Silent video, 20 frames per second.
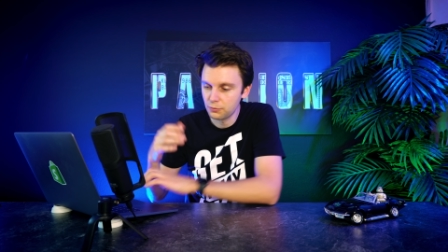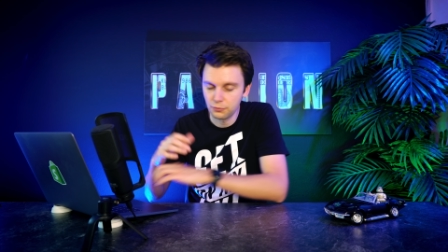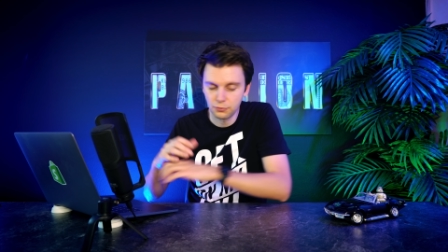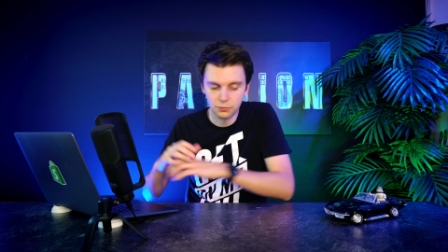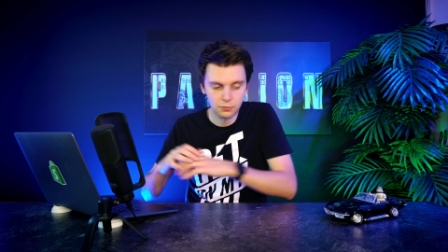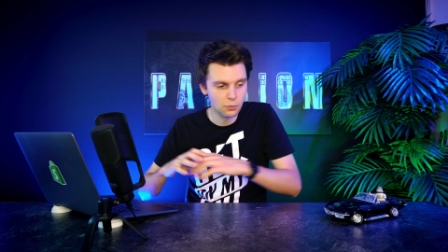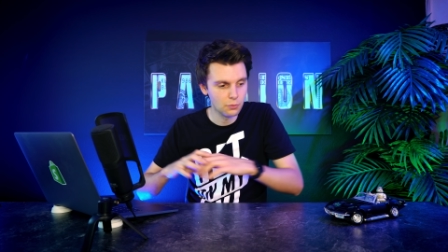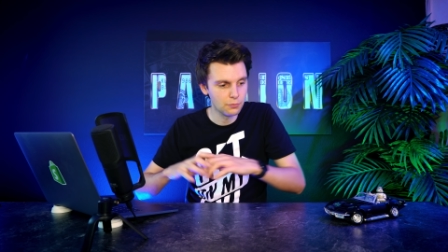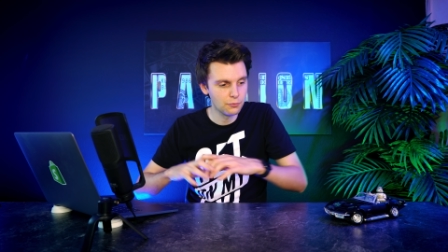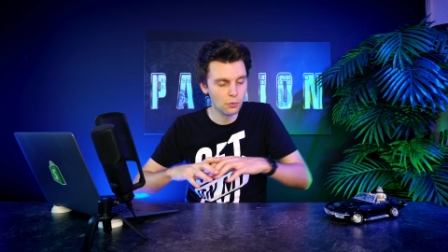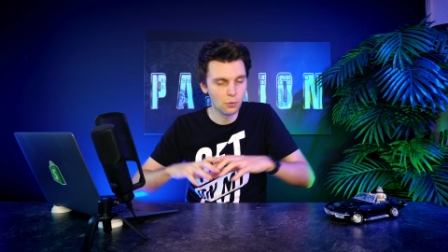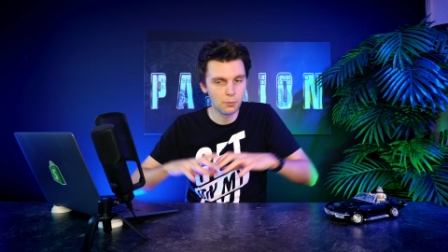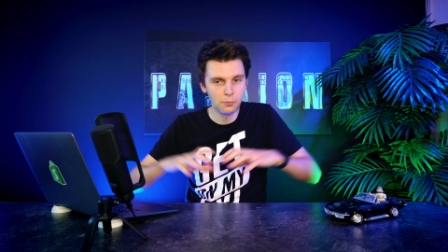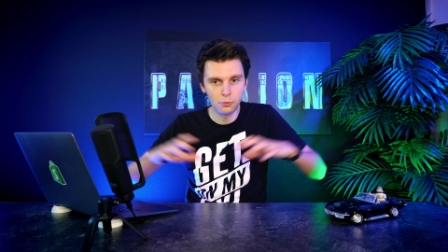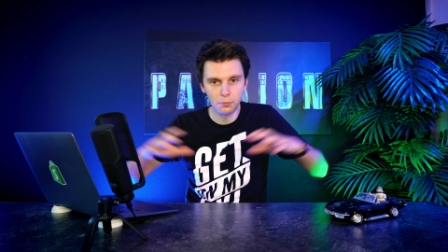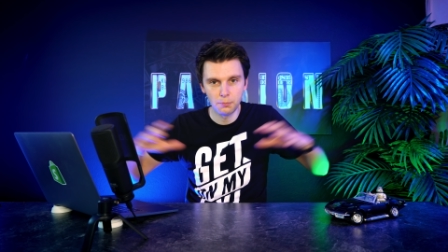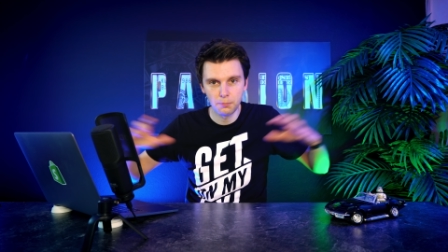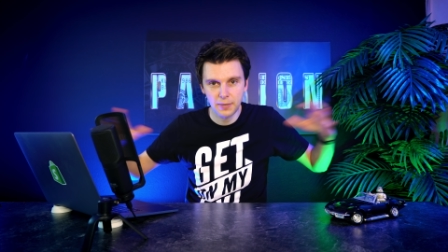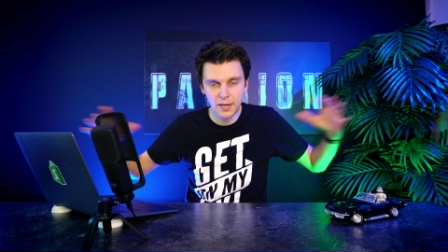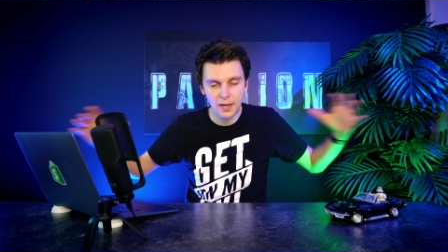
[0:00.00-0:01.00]
für
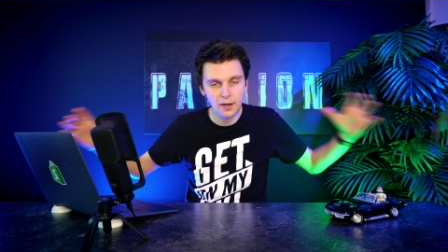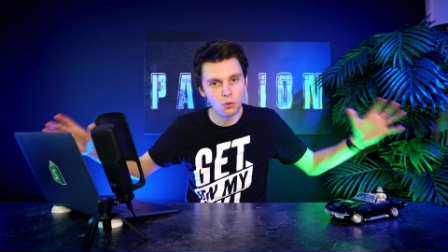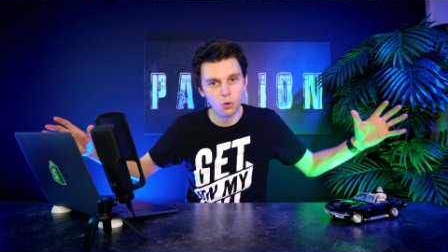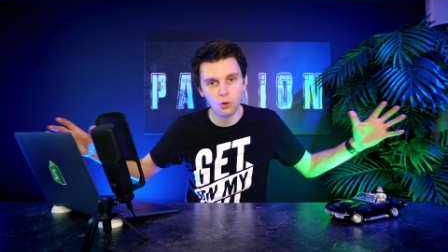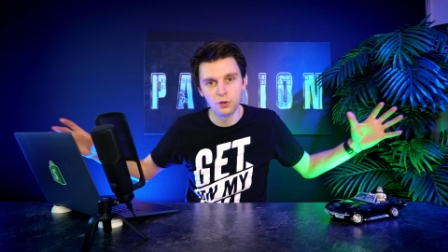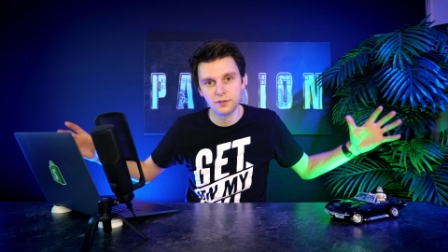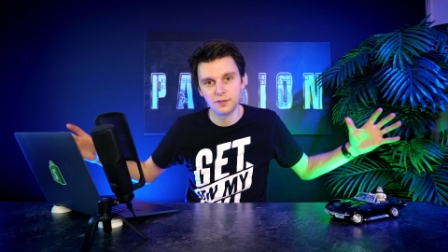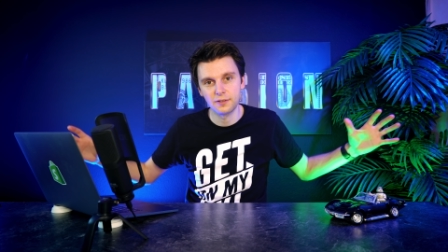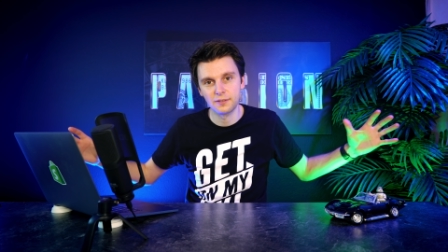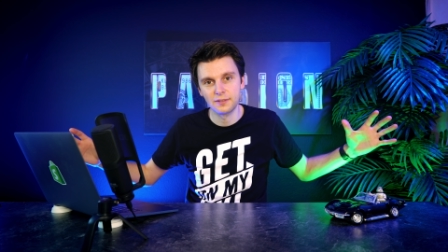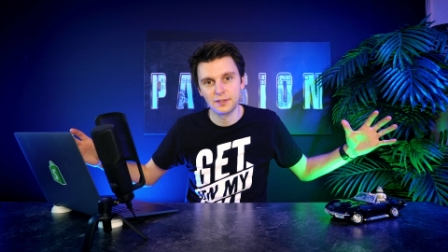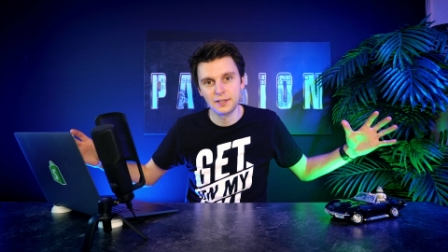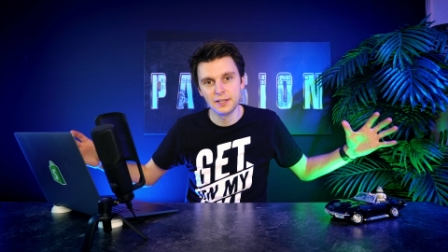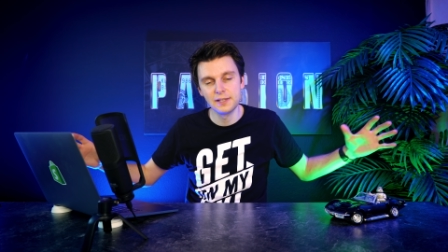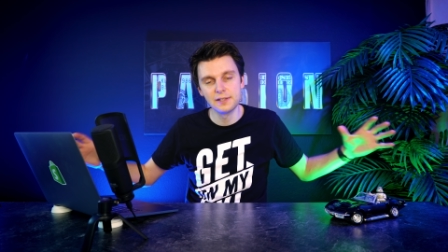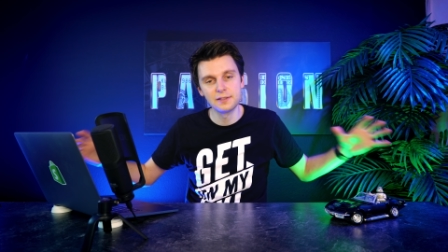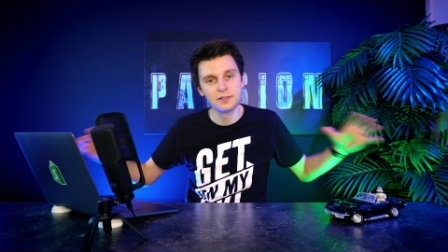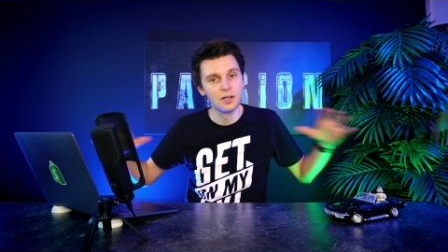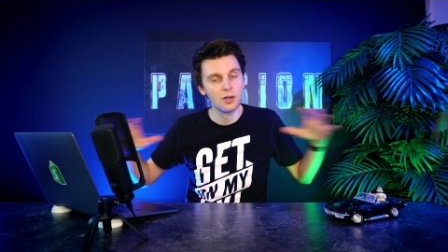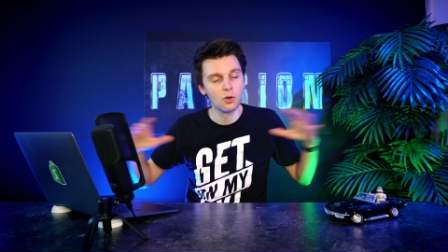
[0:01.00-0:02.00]
umso mehr Leute es
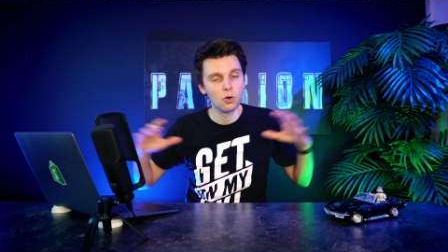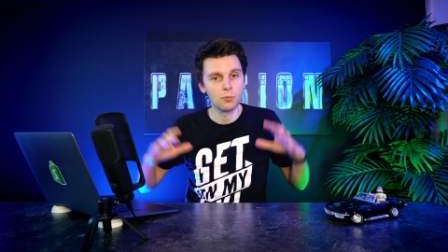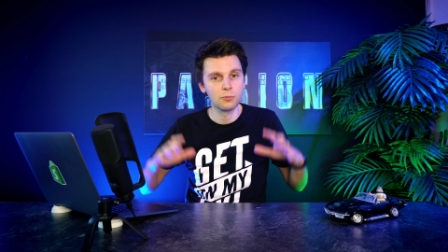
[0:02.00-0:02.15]
gilt,